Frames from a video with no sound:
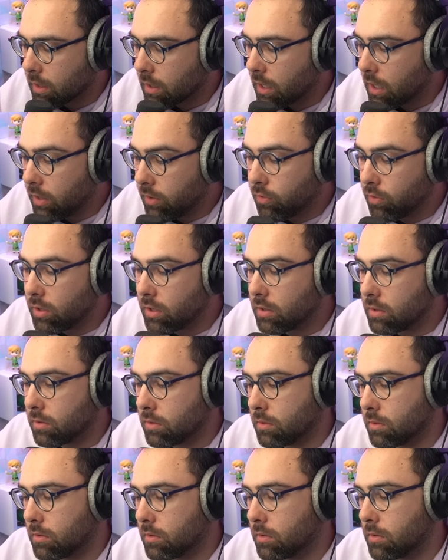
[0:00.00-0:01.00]
Évoli. Hein.
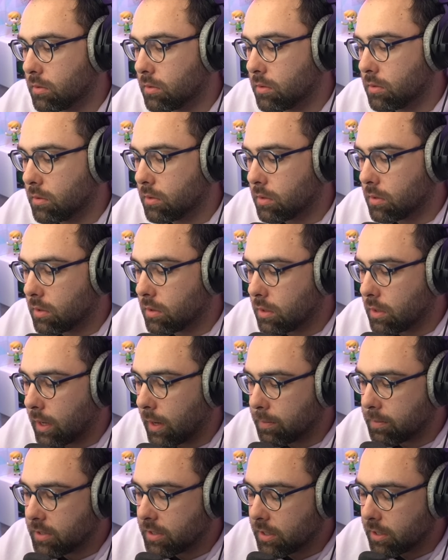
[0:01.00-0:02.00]

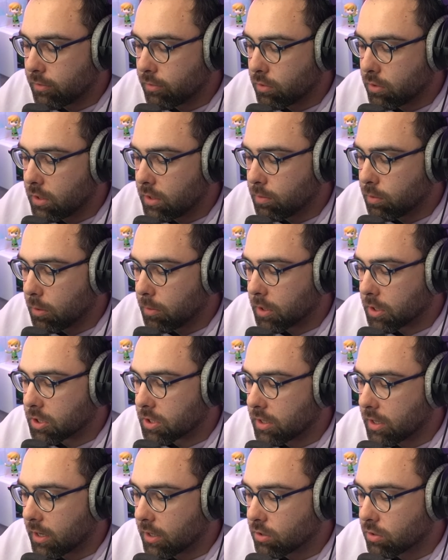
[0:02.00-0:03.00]
Un petit Évoli, première
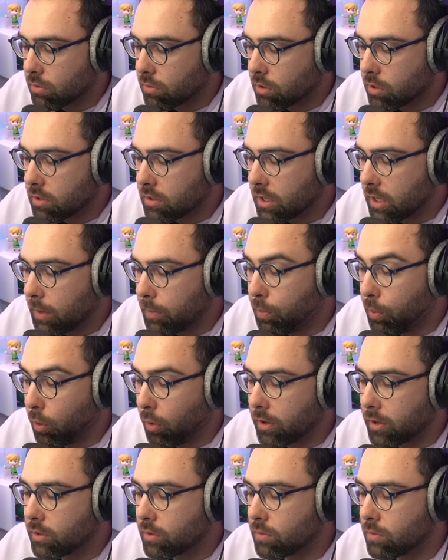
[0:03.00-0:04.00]
génération, on connaît.
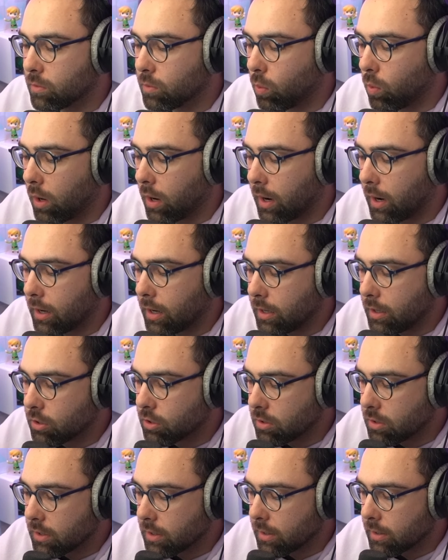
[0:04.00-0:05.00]
Porygon. Waouh, il est
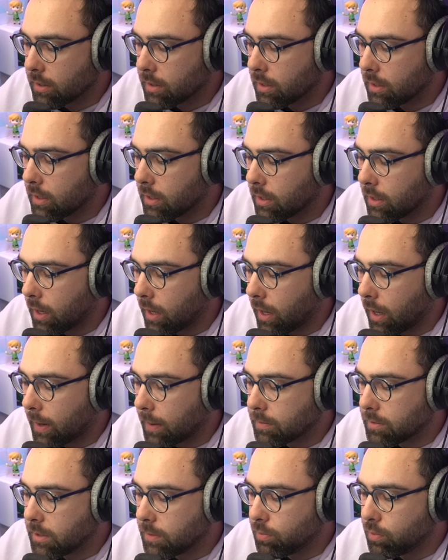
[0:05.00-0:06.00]
joli. Hein. Un
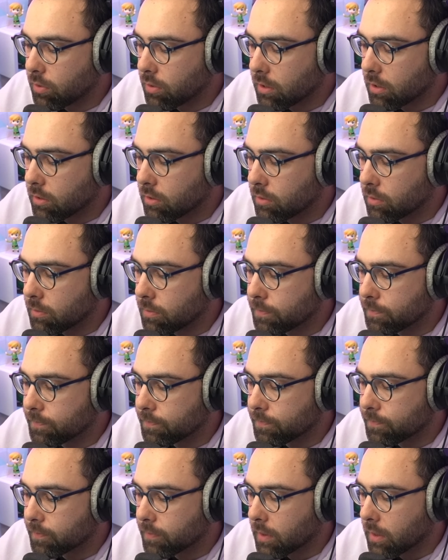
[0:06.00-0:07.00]
petit Porygon.
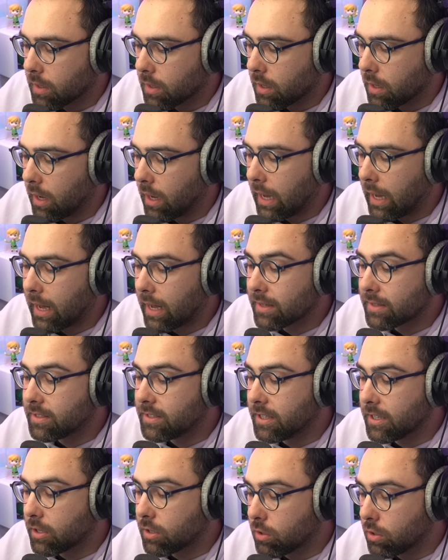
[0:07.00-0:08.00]

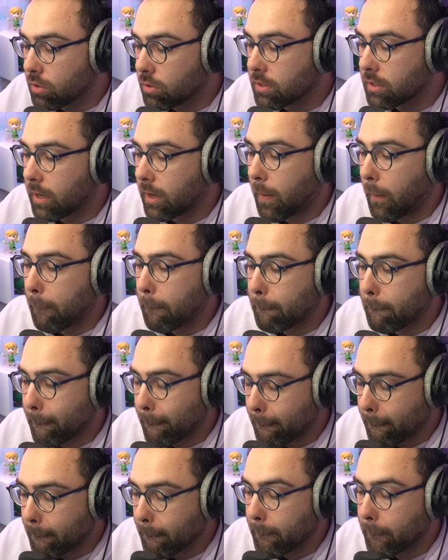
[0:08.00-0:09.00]
Articodin.
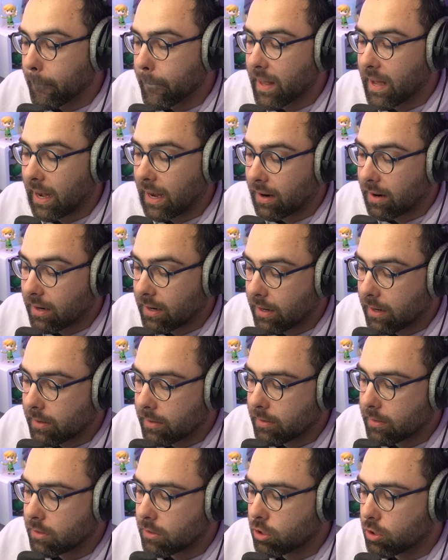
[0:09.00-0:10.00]
Alors là,
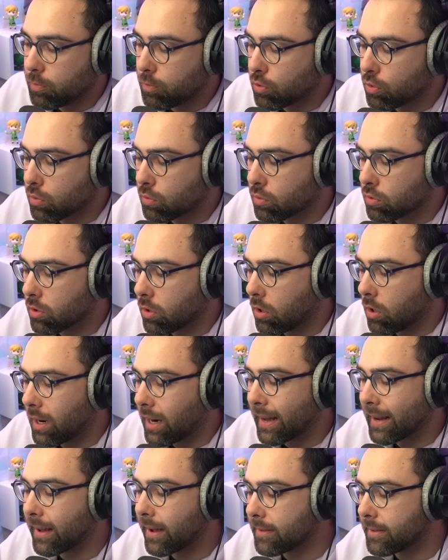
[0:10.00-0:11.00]
je suis plutôt content. Alors
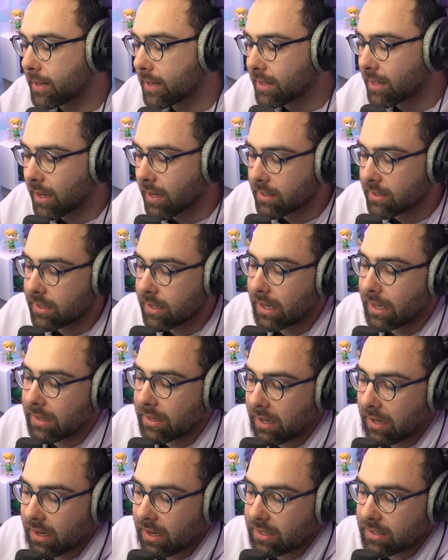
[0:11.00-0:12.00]
la carte est très, est
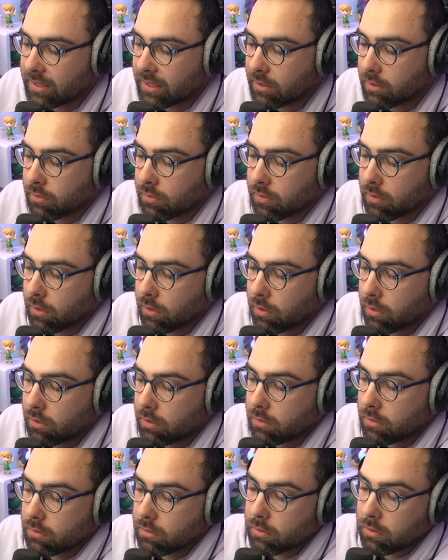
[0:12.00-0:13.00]
très classique,
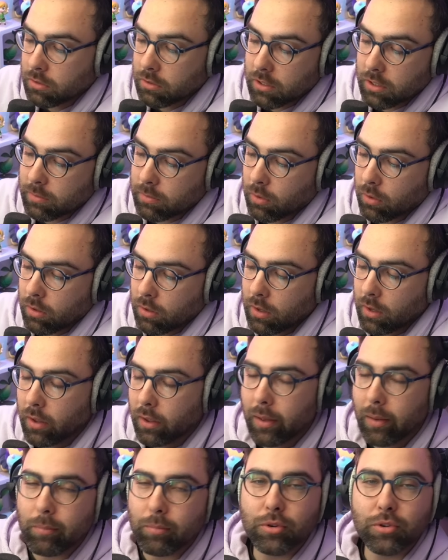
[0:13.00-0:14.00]
oh, honnêtement.
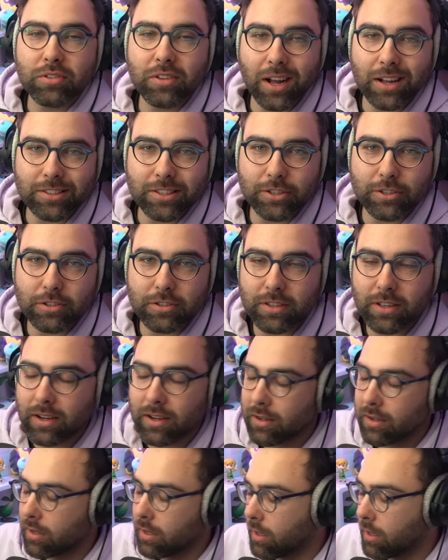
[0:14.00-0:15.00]
Non Articodin